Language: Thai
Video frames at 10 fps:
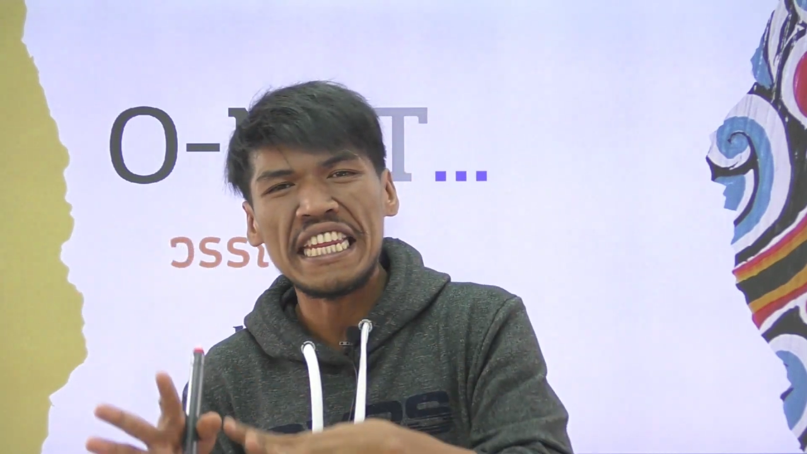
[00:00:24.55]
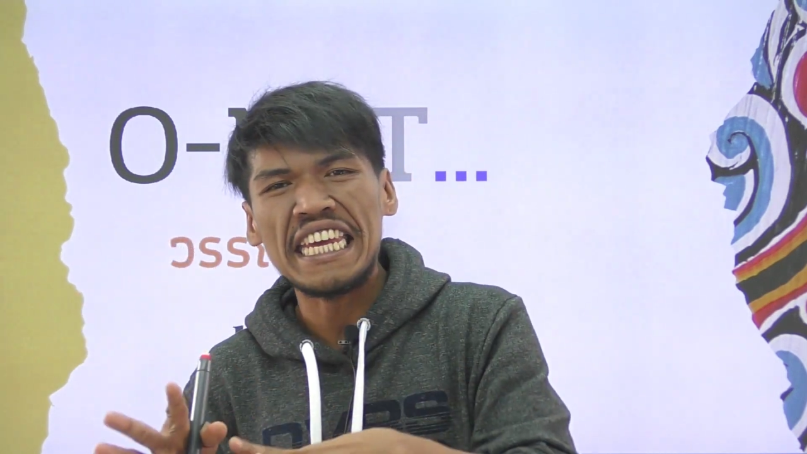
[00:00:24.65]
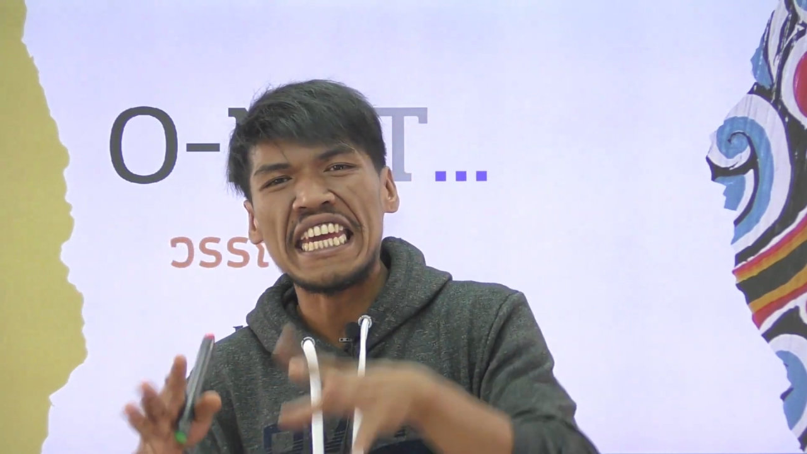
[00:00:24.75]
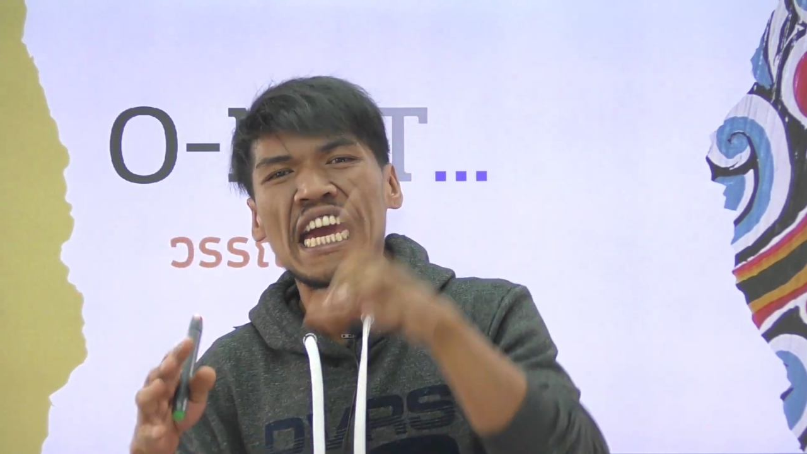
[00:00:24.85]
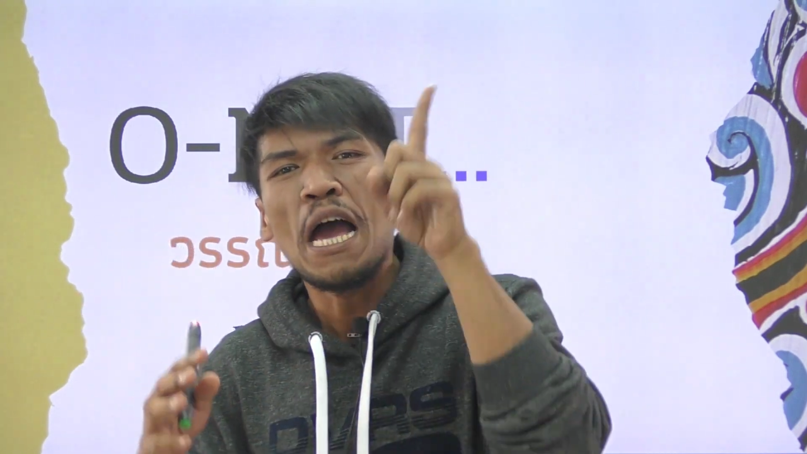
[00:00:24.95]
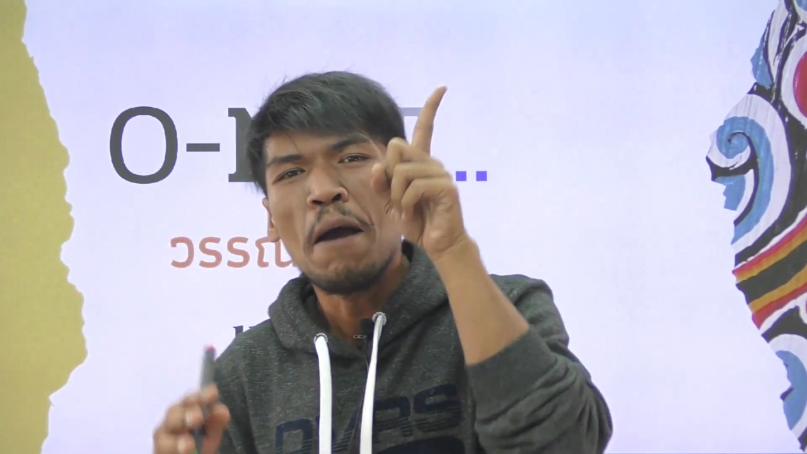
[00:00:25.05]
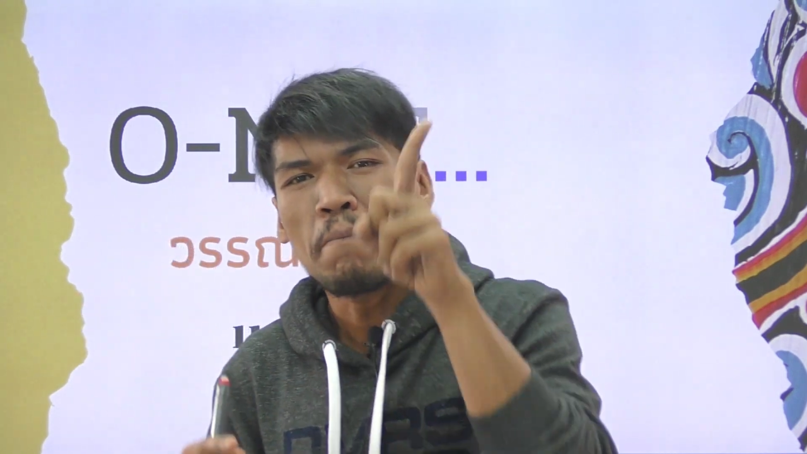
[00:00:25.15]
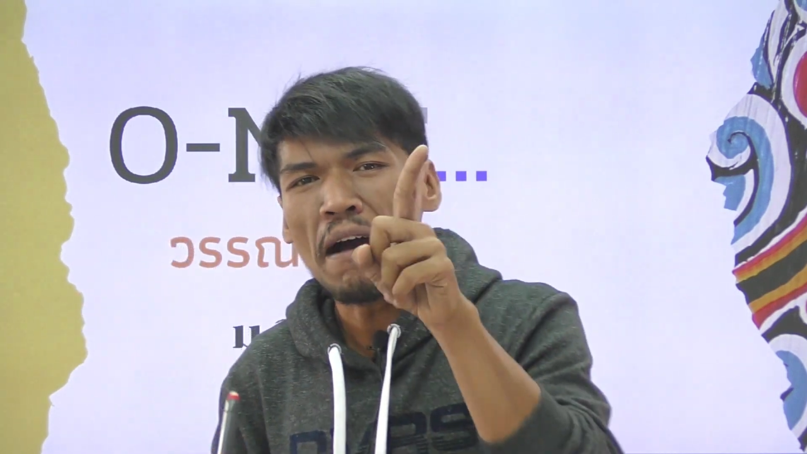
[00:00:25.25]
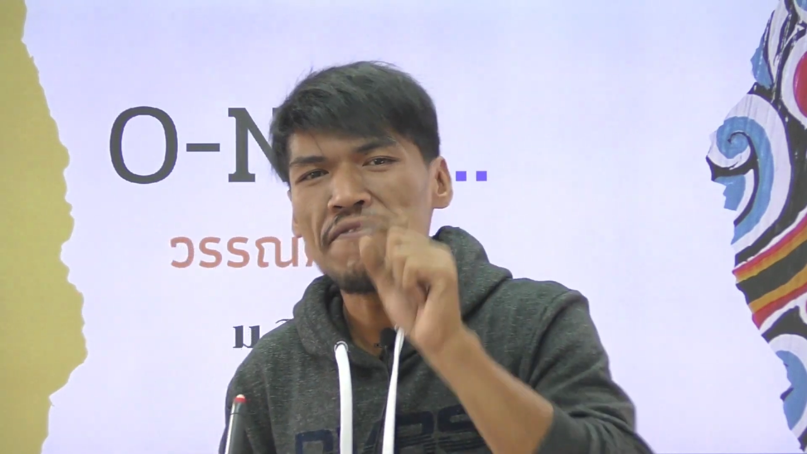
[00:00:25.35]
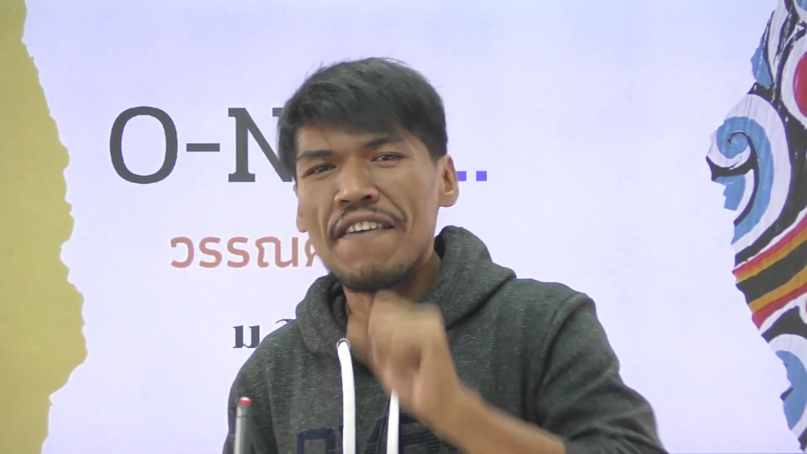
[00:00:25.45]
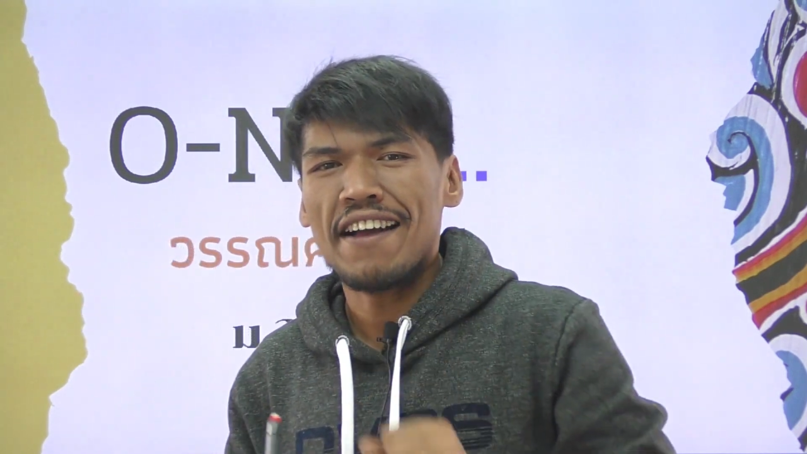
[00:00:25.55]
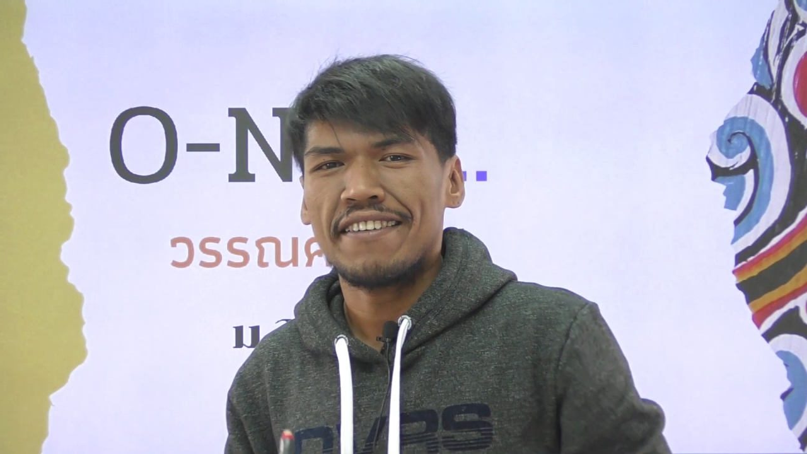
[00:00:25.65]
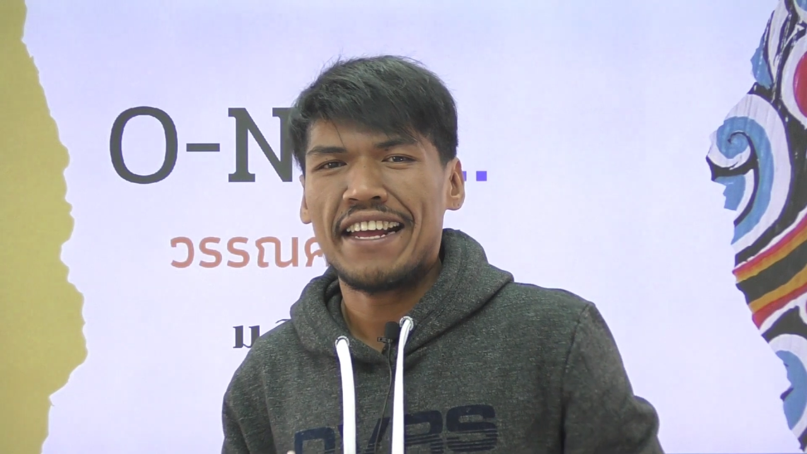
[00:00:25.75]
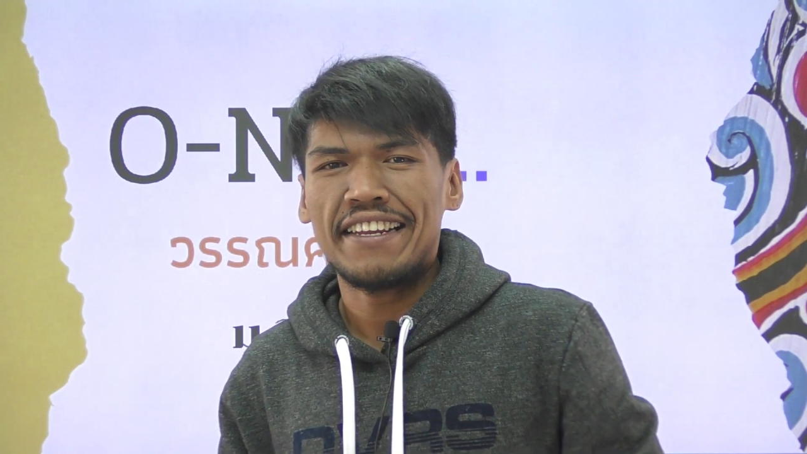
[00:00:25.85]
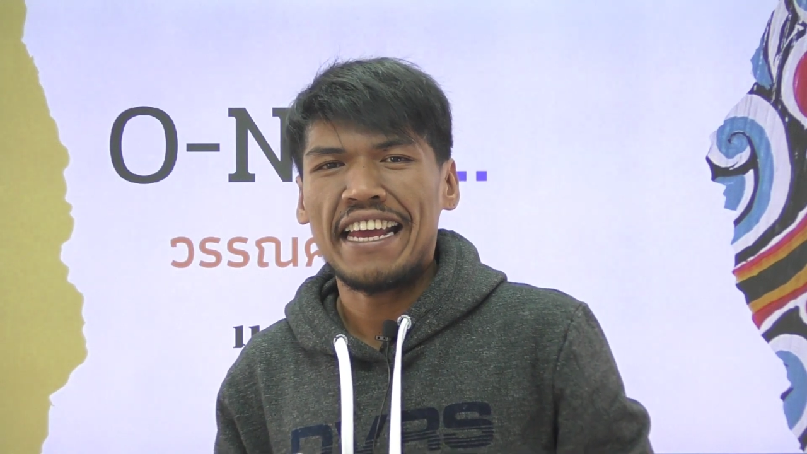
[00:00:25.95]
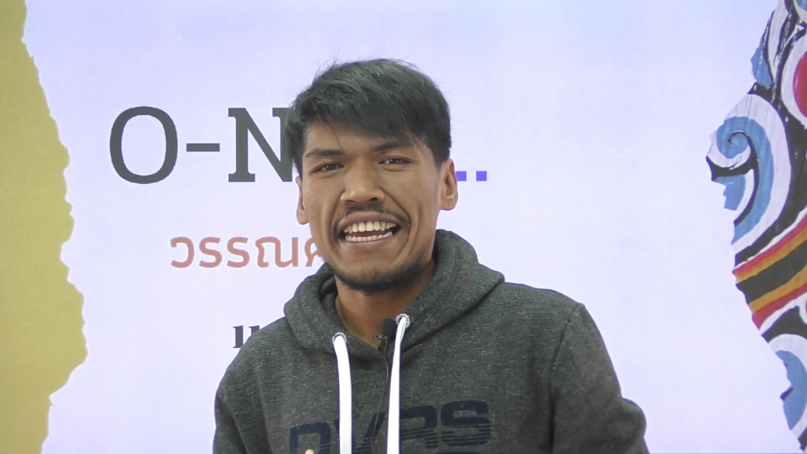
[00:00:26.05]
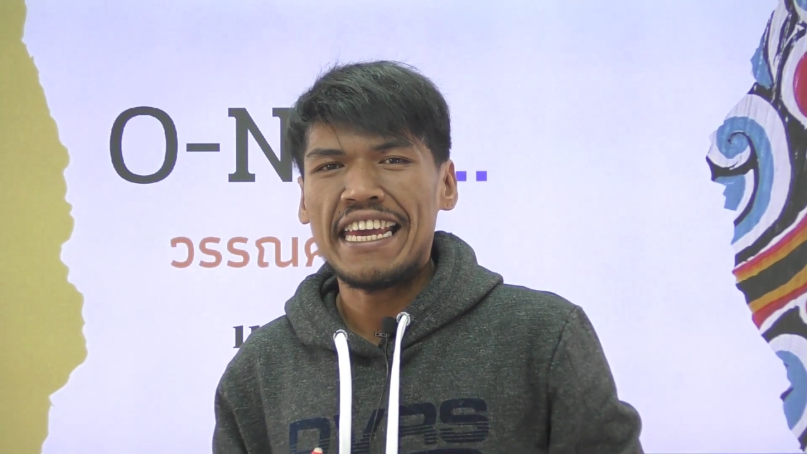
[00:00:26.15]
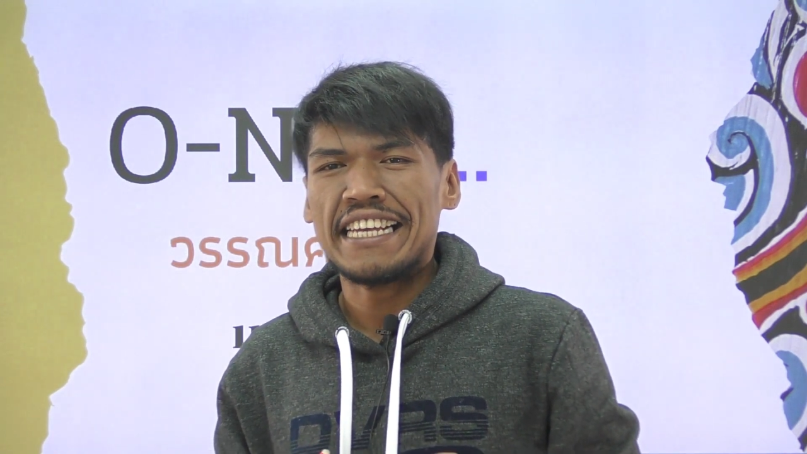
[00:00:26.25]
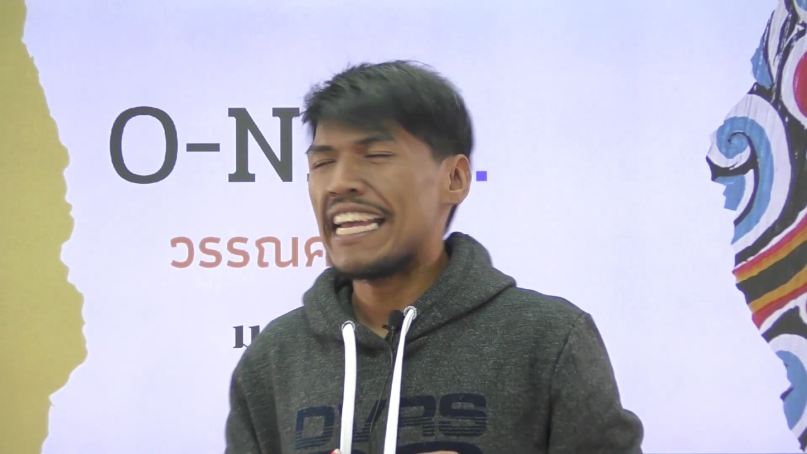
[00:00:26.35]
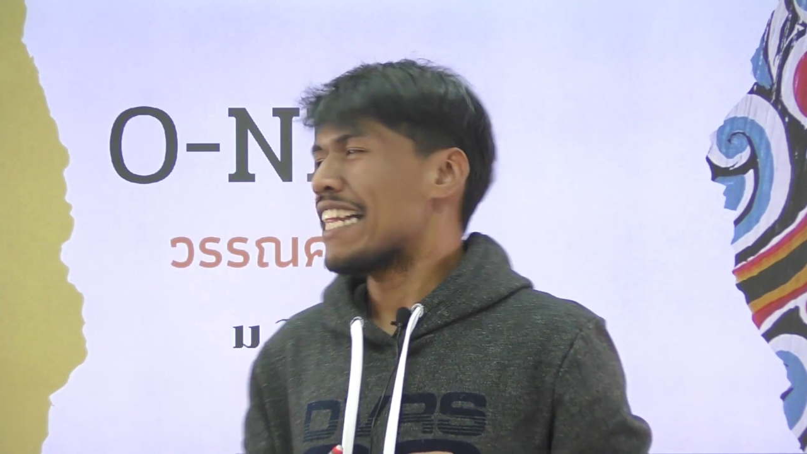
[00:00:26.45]
ดีๆมาฝากเด็
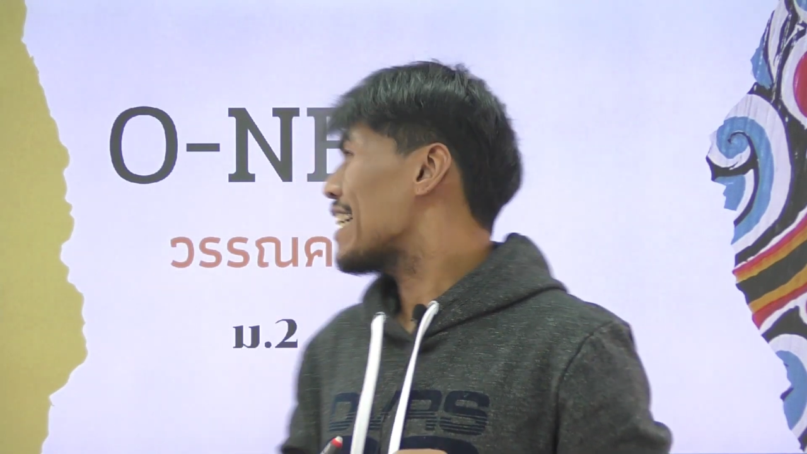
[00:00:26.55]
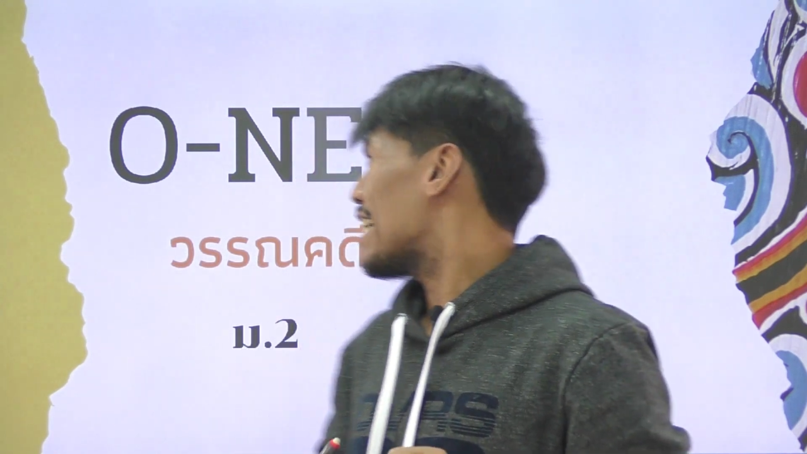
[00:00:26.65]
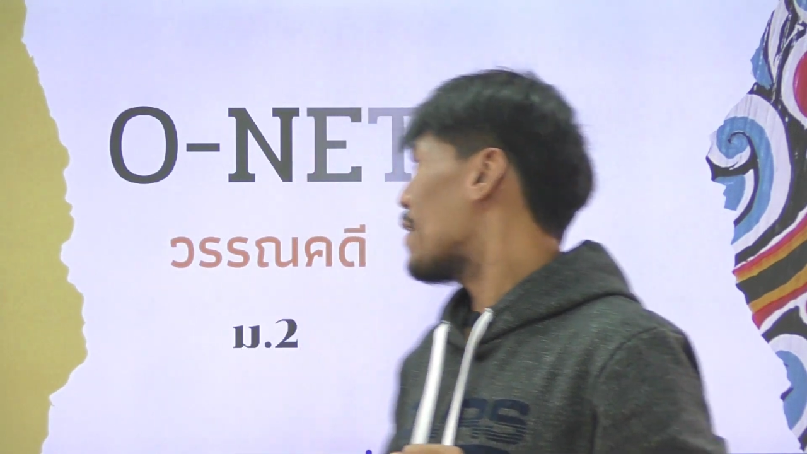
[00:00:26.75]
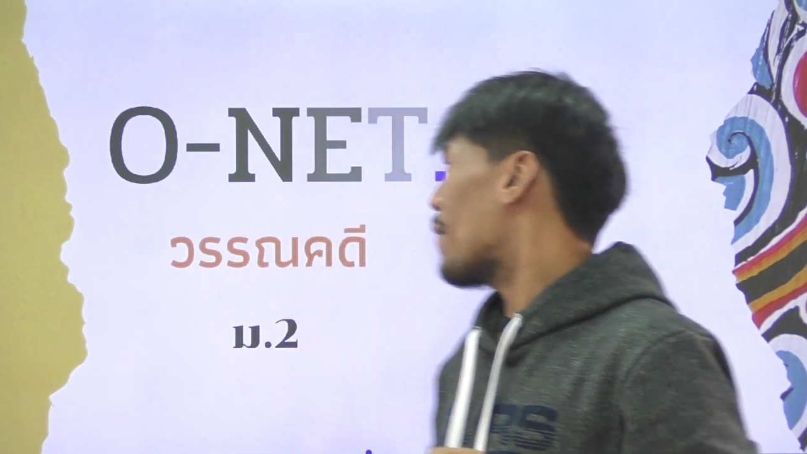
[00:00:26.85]
กๆอีกเช่นเค